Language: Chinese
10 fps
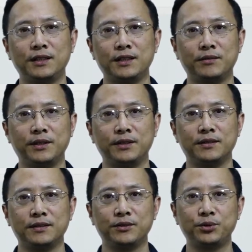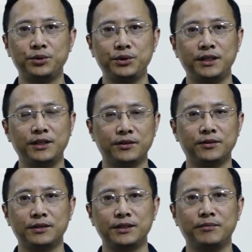那么数据里有
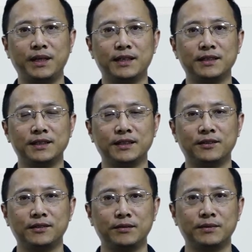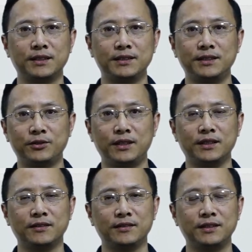什么样的结构？那么在计算里
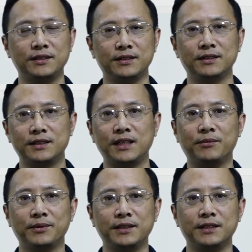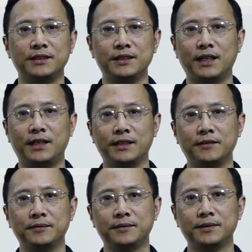头，其实差不多也是这样的。
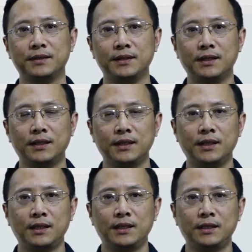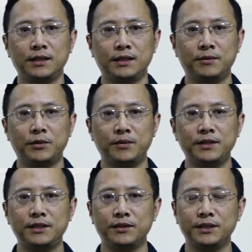那么我们
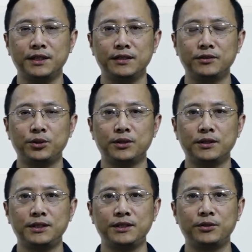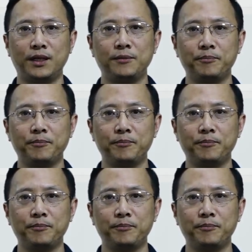首先说计算，